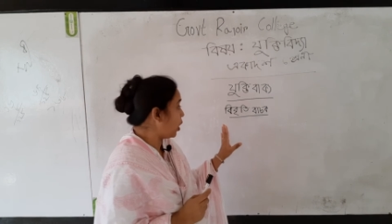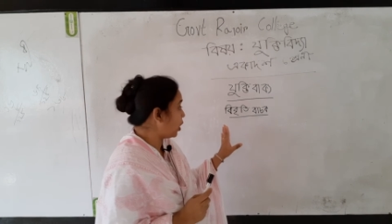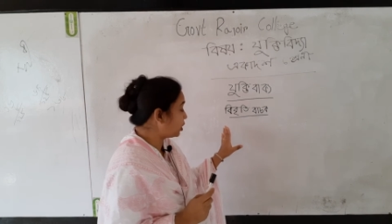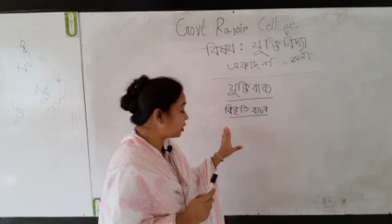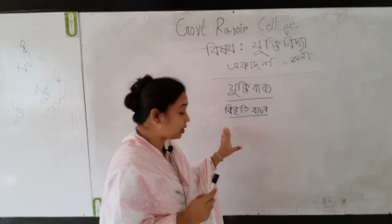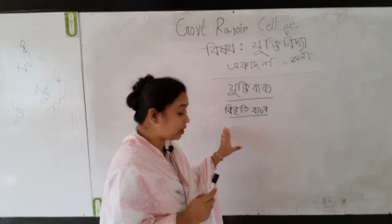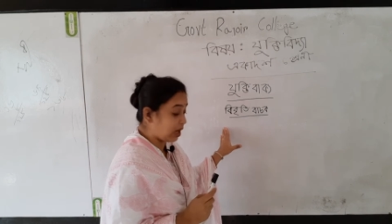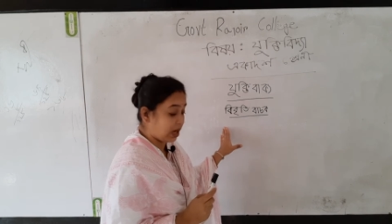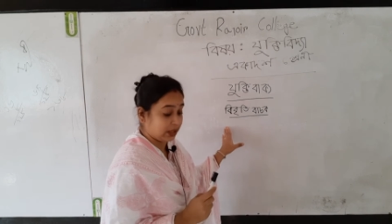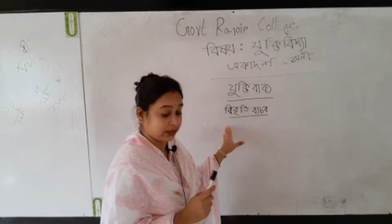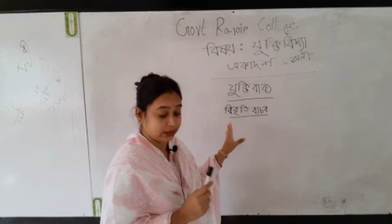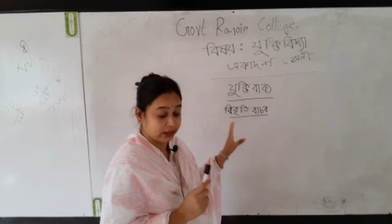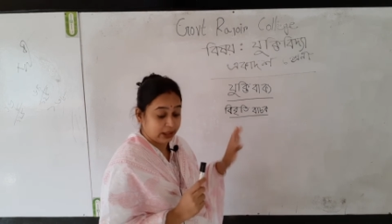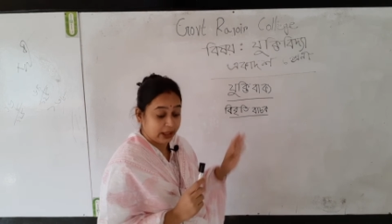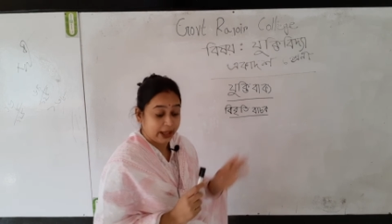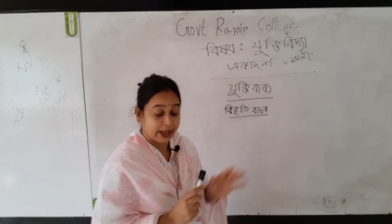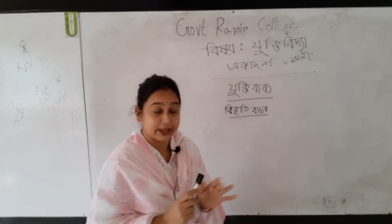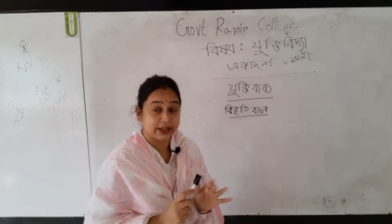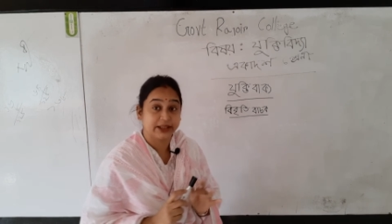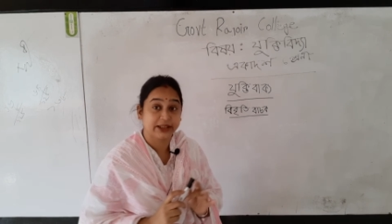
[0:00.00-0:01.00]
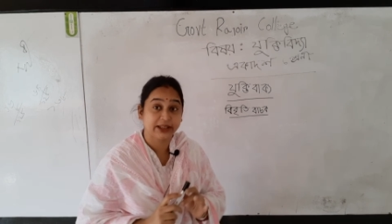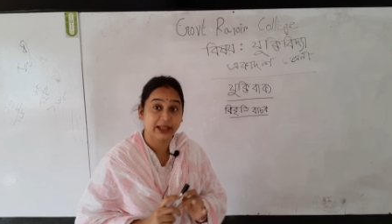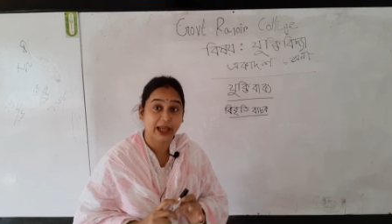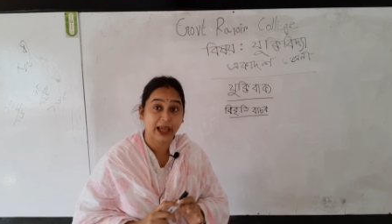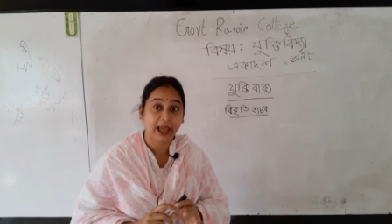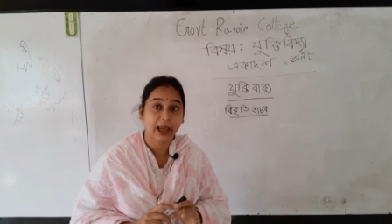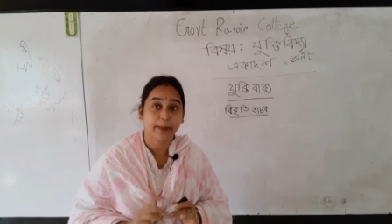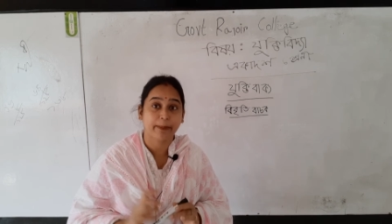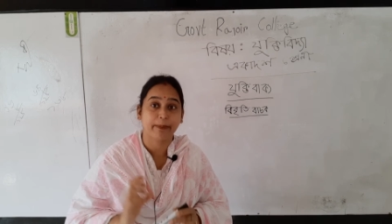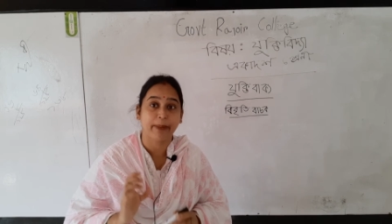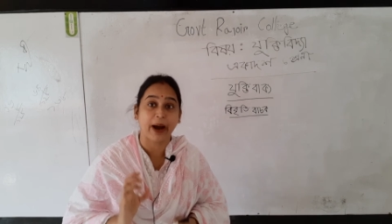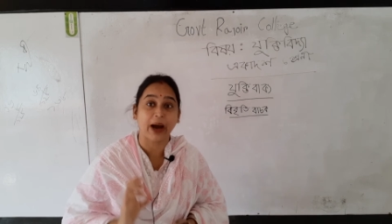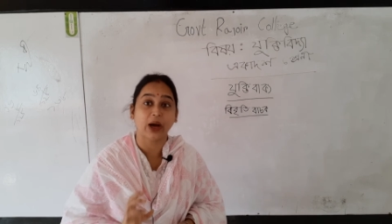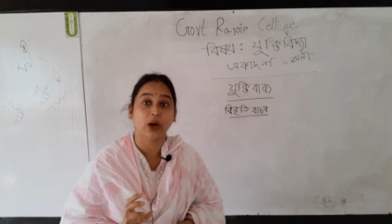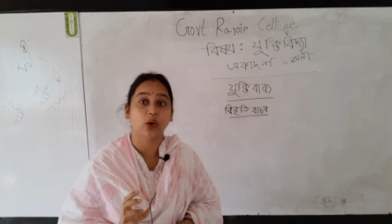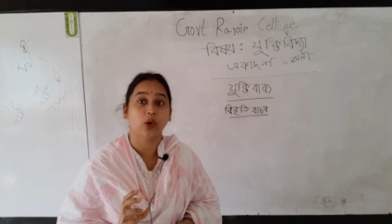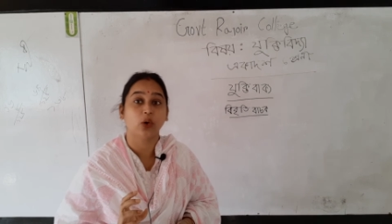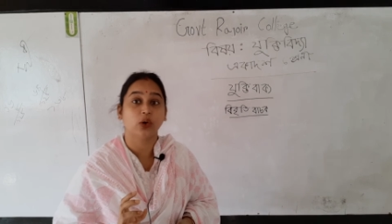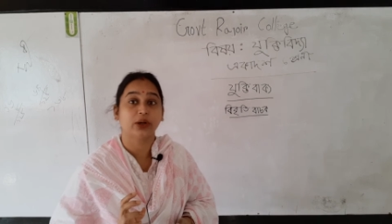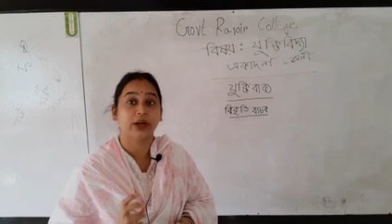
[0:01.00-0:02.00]
অর্থাৎ যে
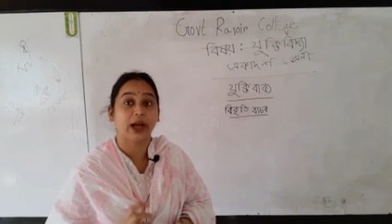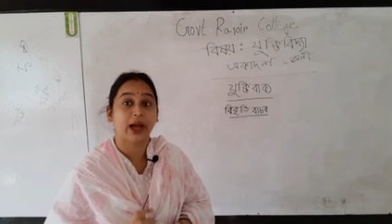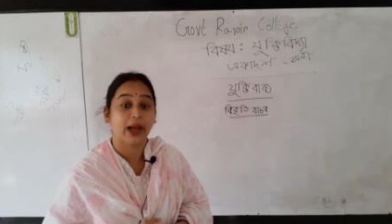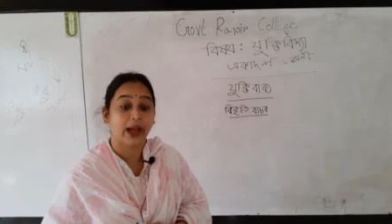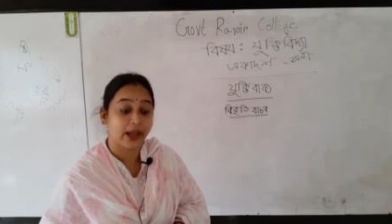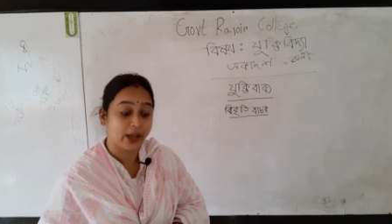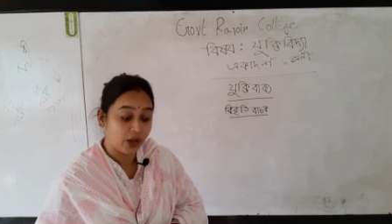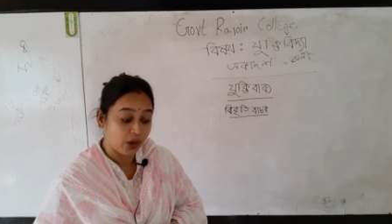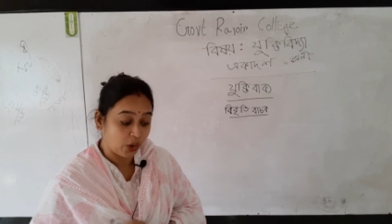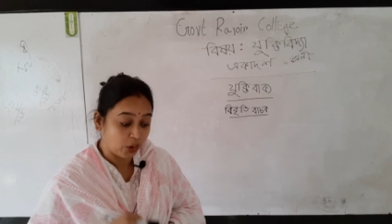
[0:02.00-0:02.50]
বাক্যটায়